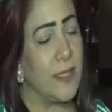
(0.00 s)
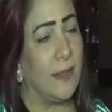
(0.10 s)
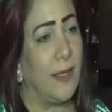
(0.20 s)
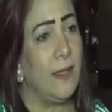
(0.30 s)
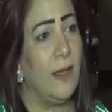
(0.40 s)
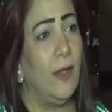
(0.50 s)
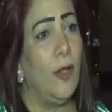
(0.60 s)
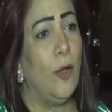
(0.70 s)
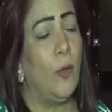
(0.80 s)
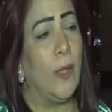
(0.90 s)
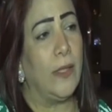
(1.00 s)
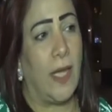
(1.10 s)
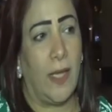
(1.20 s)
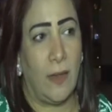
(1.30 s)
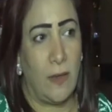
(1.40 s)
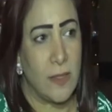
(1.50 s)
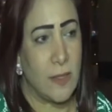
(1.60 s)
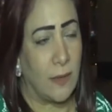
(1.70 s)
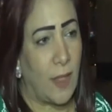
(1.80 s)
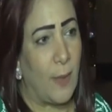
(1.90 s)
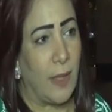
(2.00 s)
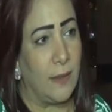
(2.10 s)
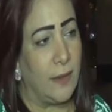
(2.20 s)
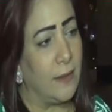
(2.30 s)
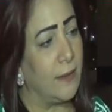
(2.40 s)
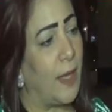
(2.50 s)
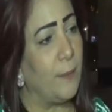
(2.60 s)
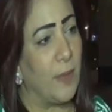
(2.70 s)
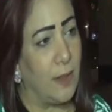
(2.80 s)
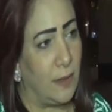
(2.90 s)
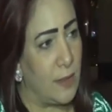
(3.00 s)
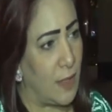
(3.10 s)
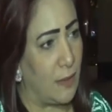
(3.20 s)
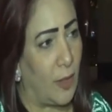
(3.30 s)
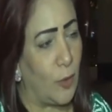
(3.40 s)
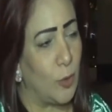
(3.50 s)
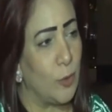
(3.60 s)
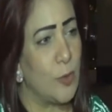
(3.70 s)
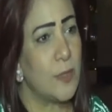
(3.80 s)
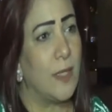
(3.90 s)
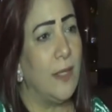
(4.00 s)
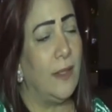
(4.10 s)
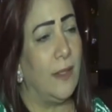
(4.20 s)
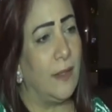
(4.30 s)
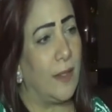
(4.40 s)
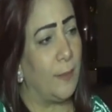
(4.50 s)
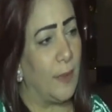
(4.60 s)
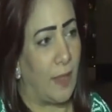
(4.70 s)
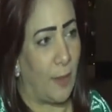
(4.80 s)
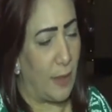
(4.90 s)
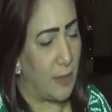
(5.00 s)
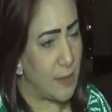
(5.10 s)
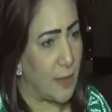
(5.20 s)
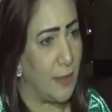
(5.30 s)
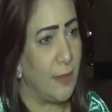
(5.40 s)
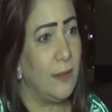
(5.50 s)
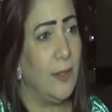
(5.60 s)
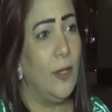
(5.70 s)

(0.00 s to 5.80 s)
هناك وتحيه خاصه طبعا للكابتن اللي صنع كرولوس آه، كابتن كمال السيد